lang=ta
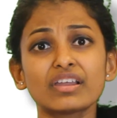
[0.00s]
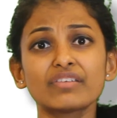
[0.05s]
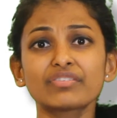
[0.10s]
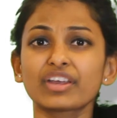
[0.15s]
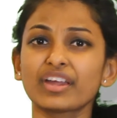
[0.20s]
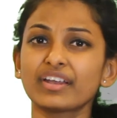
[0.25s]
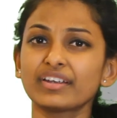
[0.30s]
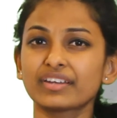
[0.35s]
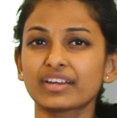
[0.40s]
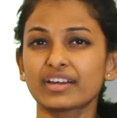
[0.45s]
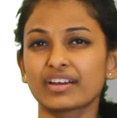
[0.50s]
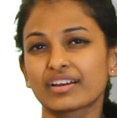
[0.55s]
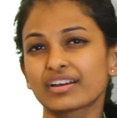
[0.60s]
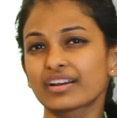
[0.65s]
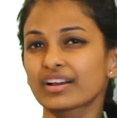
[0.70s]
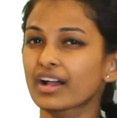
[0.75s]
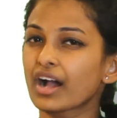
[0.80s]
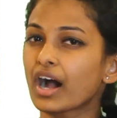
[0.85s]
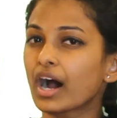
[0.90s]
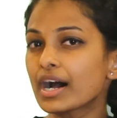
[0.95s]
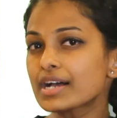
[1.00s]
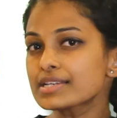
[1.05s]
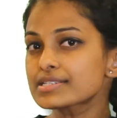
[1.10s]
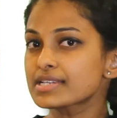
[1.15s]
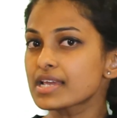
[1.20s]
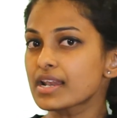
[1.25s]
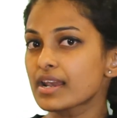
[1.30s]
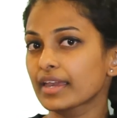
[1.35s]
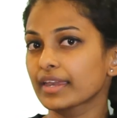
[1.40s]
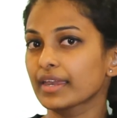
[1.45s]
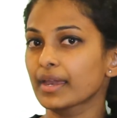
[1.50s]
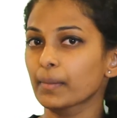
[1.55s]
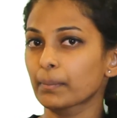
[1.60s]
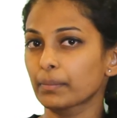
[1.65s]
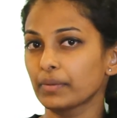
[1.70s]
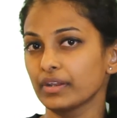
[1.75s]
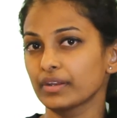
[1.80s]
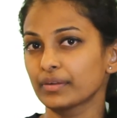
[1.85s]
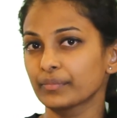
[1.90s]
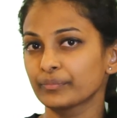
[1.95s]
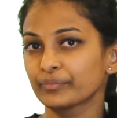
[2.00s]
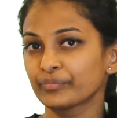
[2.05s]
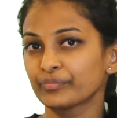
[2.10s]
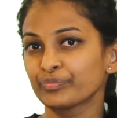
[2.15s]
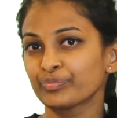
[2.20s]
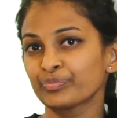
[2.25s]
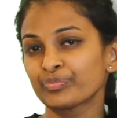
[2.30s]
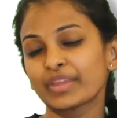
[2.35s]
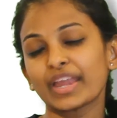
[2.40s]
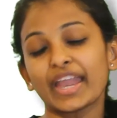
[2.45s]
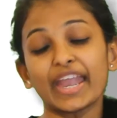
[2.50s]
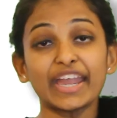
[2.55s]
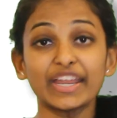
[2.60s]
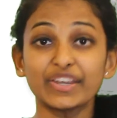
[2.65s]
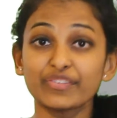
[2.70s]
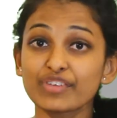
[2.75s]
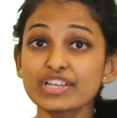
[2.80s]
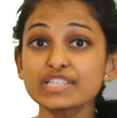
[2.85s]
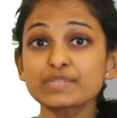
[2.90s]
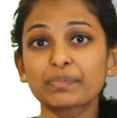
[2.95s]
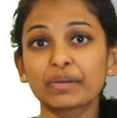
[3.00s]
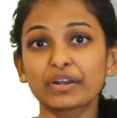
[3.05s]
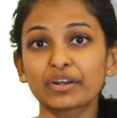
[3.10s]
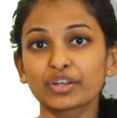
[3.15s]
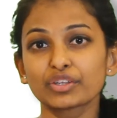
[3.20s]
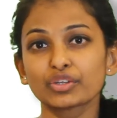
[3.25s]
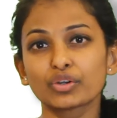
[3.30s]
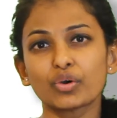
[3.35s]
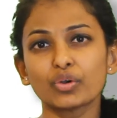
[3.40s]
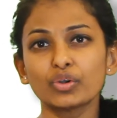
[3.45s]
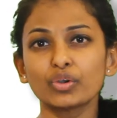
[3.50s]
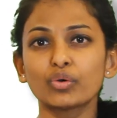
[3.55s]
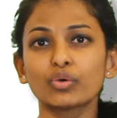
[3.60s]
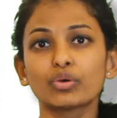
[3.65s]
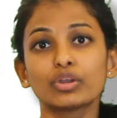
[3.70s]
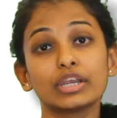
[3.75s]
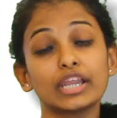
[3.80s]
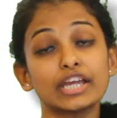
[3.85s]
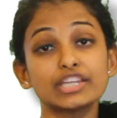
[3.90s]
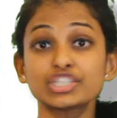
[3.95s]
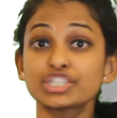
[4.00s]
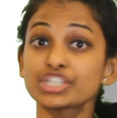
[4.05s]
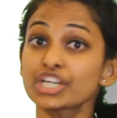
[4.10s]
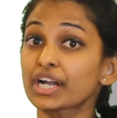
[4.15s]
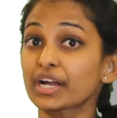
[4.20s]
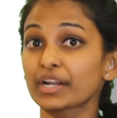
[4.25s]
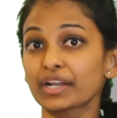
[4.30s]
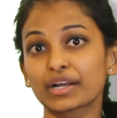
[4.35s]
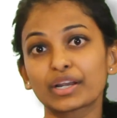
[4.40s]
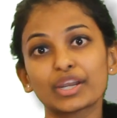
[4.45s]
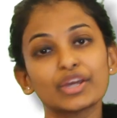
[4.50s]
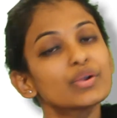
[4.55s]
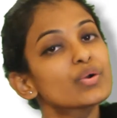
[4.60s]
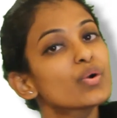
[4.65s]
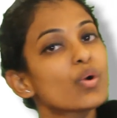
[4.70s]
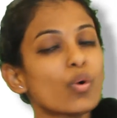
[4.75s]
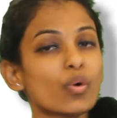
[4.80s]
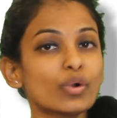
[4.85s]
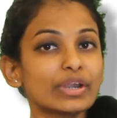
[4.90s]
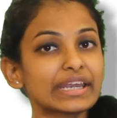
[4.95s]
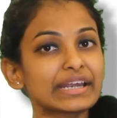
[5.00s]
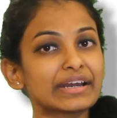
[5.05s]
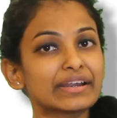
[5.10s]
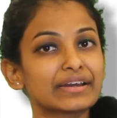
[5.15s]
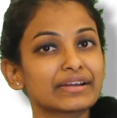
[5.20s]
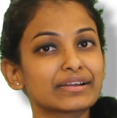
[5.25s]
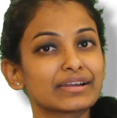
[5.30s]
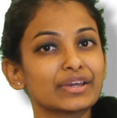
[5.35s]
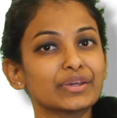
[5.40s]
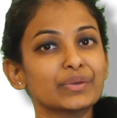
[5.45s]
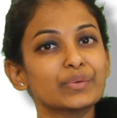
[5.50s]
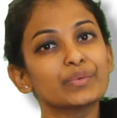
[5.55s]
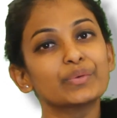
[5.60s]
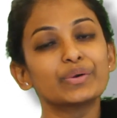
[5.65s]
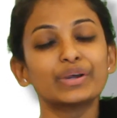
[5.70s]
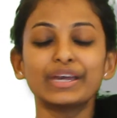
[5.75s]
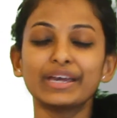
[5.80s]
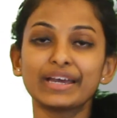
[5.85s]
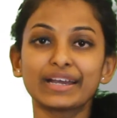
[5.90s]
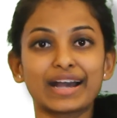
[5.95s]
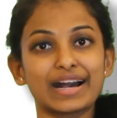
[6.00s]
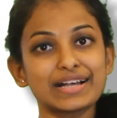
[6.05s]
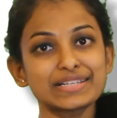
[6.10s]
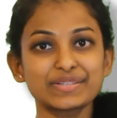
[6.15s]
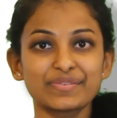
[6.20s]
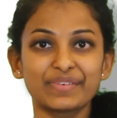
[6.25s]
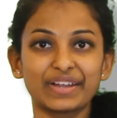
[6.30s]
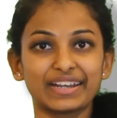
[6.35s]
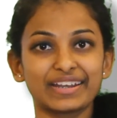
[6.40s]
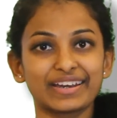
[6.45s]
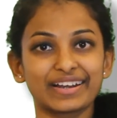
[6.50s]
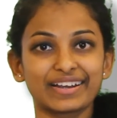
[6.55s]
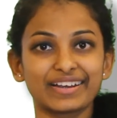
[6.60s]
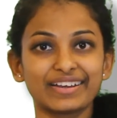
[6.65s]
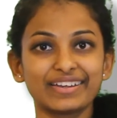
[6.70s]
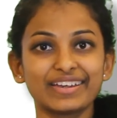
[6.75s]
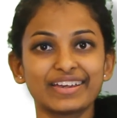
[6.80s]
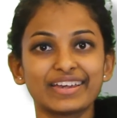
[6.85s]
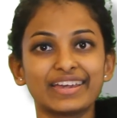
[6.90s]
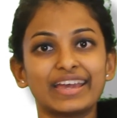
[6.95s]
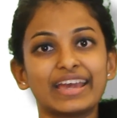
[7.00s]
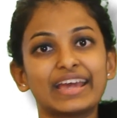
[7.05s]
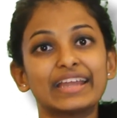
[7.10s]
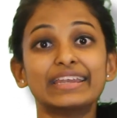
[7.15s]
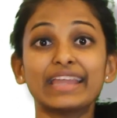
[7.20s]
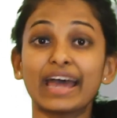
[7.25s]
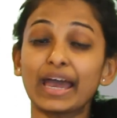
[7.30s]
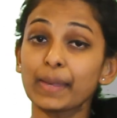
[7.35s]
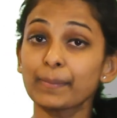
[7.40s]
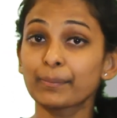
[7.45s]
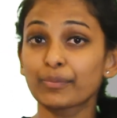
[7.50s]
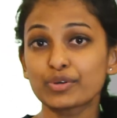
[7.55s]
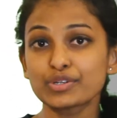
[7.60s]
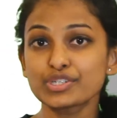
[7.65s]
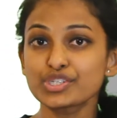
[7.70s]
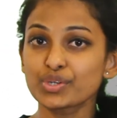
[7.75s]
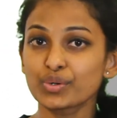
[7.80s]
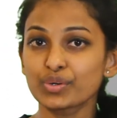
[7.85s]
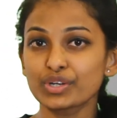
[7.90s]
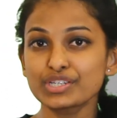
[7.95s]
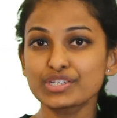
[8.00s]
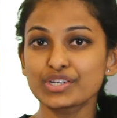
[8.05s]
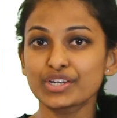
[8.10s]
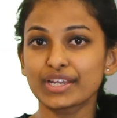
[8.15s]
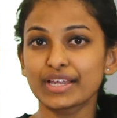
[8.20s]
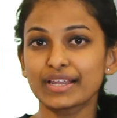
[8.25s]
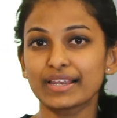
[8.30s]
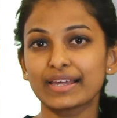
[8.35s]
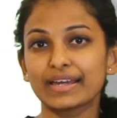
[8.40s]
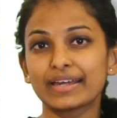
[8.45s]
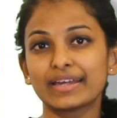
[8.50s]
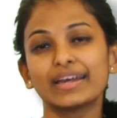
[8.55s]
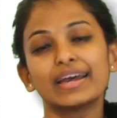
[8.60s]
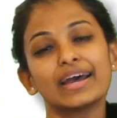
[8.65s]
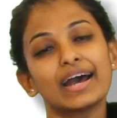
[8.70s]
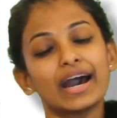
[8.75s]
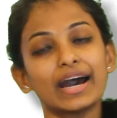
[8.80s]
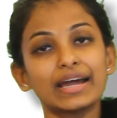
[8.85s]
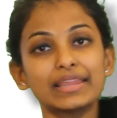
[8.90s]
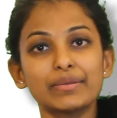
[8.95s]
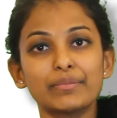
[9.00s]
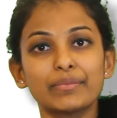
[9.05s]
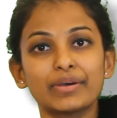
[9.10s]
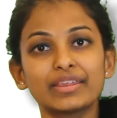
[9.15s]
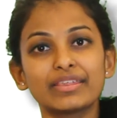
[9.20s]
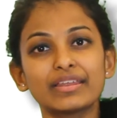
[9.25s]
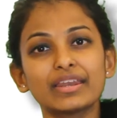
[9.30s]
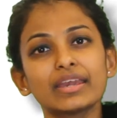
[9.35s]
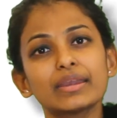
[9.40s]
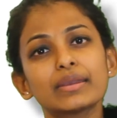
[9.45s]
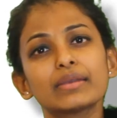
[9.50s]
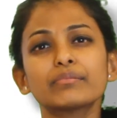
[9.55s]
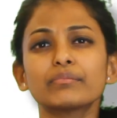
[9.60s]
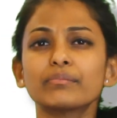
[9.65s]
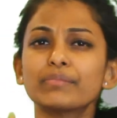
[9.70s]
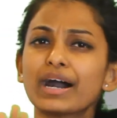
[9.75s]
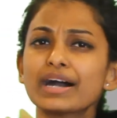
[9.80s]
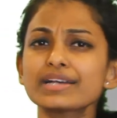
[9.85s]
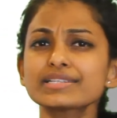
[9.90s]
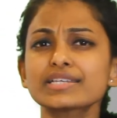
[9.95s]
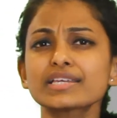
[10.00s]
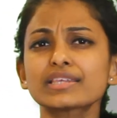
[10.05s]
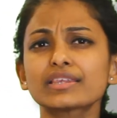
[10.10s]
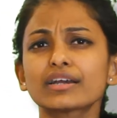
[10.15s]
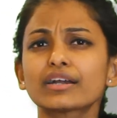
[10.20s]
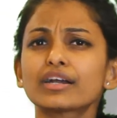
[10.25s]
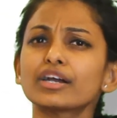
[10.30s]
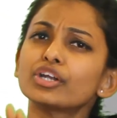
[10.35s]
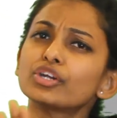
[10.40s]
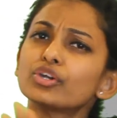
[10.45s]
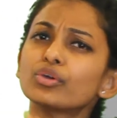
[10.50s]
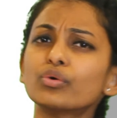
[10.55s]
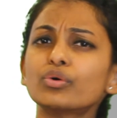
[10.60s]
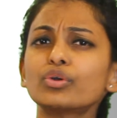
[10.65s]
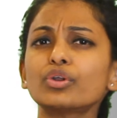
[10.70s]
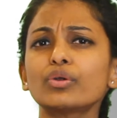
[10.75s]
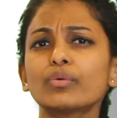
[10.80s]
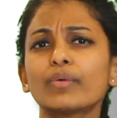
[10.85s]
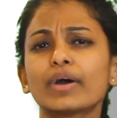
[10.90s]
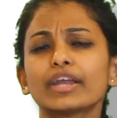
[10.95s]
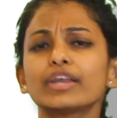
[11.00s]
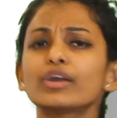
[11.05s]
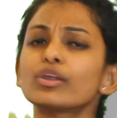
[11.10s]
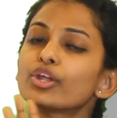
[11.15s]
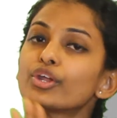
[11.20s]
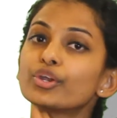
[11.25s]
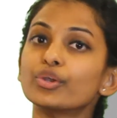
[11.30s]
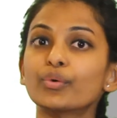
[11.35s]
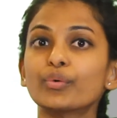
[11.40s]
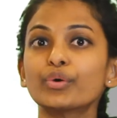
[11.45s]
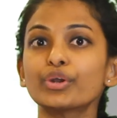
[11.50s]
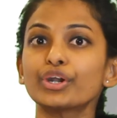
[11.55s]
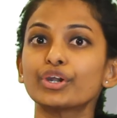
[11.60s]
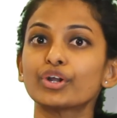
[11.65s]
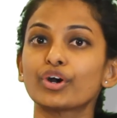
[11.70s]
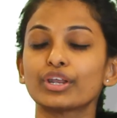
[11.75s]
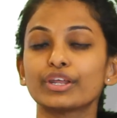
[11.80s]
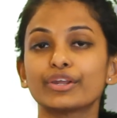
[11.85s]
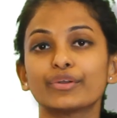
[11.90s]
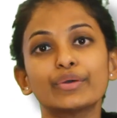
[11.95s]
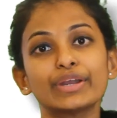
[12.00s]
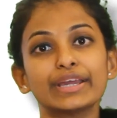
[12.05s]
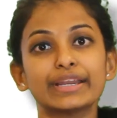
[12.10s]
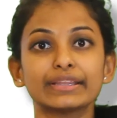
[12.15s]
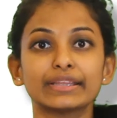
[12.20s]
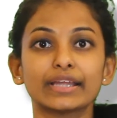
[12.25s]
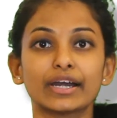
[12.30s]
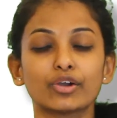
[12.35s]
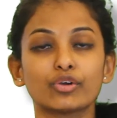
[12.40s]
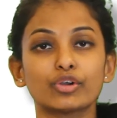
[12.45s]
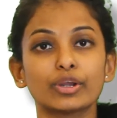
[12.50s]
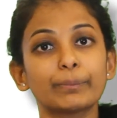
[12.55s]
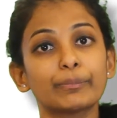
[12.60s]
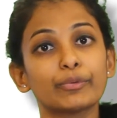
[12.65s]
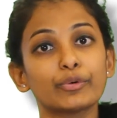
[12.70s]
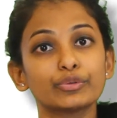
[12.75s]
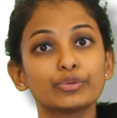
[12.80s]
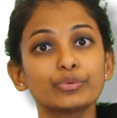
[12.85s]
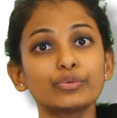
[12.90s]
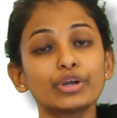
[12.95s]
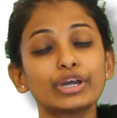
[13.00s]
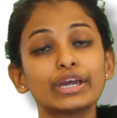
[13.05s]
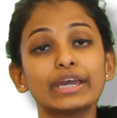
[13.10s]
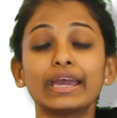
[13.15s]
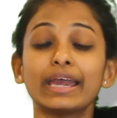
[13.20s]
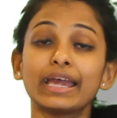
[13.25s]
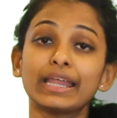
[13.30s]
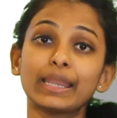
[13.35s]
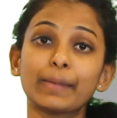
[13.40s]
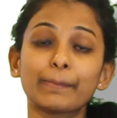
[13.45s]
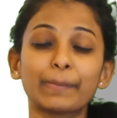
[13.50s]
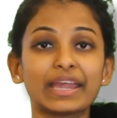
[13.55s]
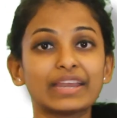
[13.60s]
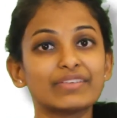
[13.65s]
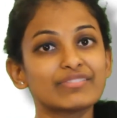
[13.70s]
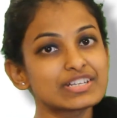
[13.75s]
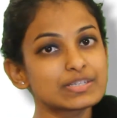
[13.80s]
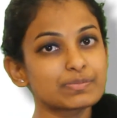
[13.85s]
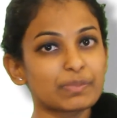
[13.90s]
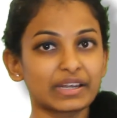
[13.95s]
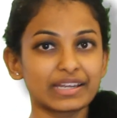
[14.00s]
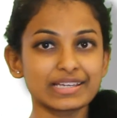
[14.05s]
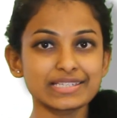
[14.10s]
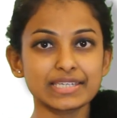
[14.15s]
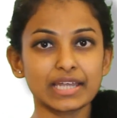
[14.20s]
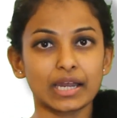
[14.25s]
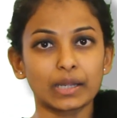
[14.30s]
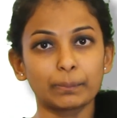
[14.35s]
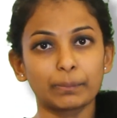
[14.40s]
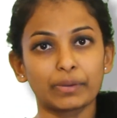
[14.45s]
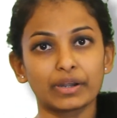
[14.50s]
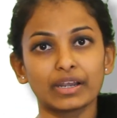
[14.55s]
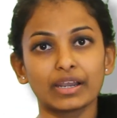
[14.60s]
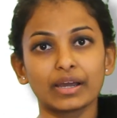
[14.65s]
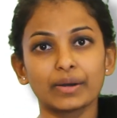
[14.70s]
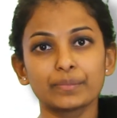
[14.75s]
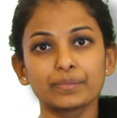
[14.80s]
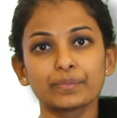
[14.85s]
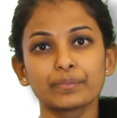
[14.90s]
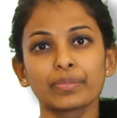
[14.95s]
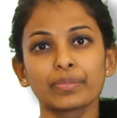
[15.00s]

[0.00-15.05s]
அளவுக்கு என்கிட்ட காசு இல்லையே அப்படின்னு இன்வெஸ்ட் பண்ணுறதுக்கு ஒன்றும் லட்சக்கணக்கிலையும் கோடிக்கணக்கிலையும் காசு வேண்டாங்க நான் இப்போ ஒரு ஸ்டோரி சொன்னேன்ல அந்த மாதிரி மாதத்துக்கு நூறுரூவாயோ இல்லை நூறு டாலரோ இருந்தால் கூட போதும் நம்ம இன்வெஸ்ட் பண்ண ஸ்டார்ட் பண்ணலாம்